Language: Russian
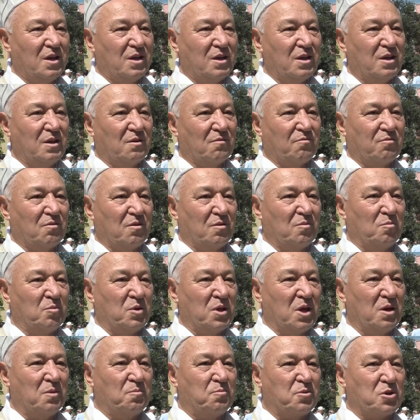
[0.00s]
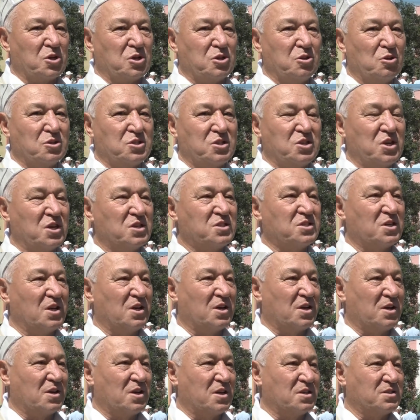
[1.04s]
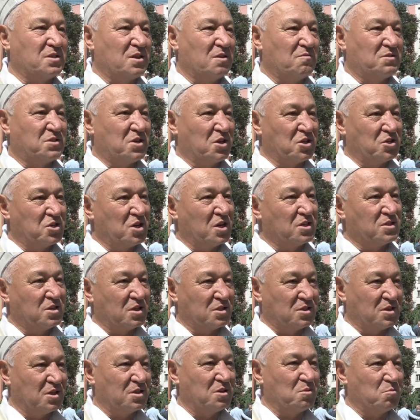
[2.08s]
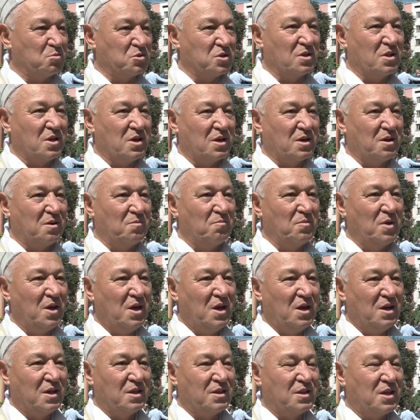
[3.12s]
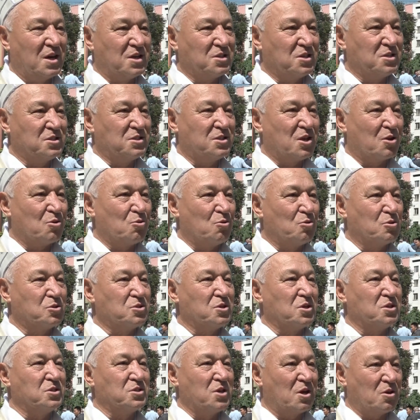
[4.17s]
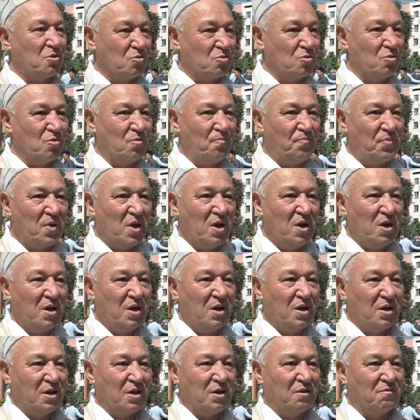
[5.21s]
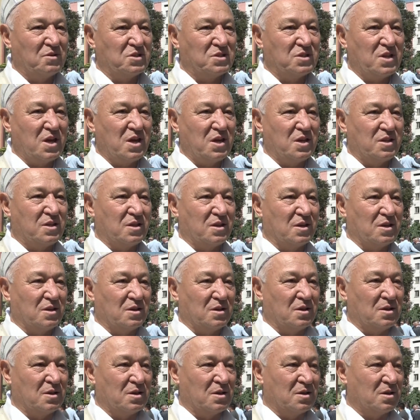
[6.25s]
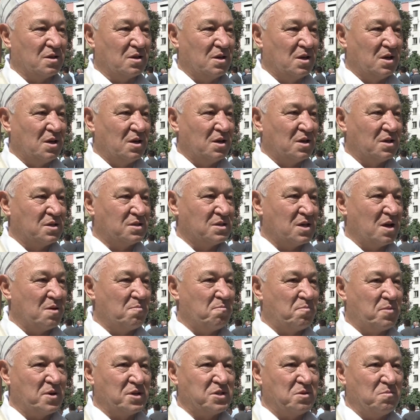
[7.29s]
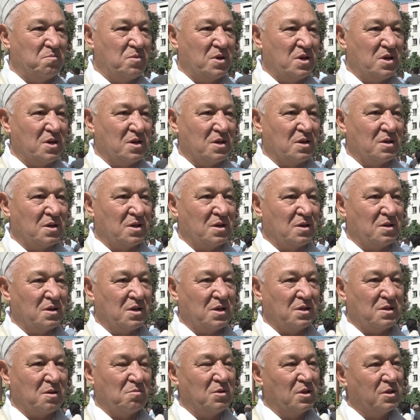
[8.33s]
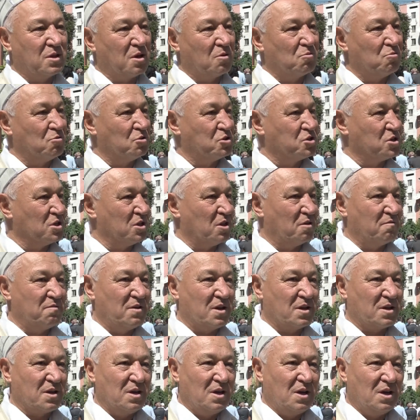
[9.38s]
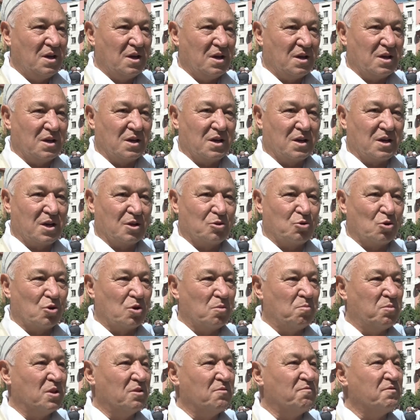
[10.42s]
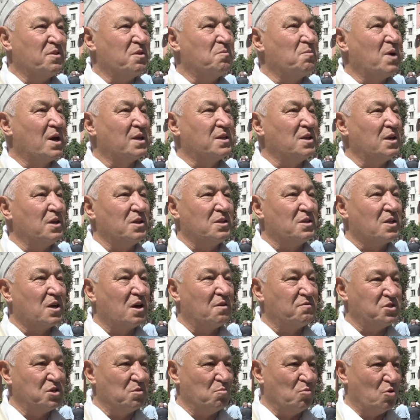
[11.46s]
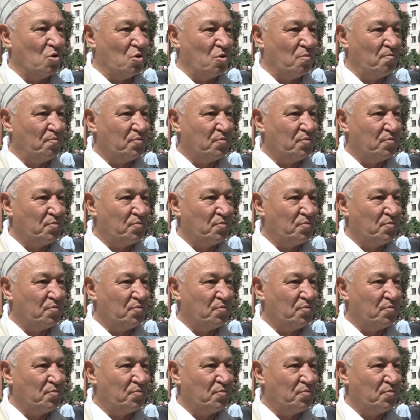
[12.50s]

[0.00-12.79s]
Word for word: И мне пришлось несколько раз встречаться с этим человеком, даже здороваться за руку. И вы знаете, э, сам по себе э, это был такой человек, э, который был внимателен ко всему.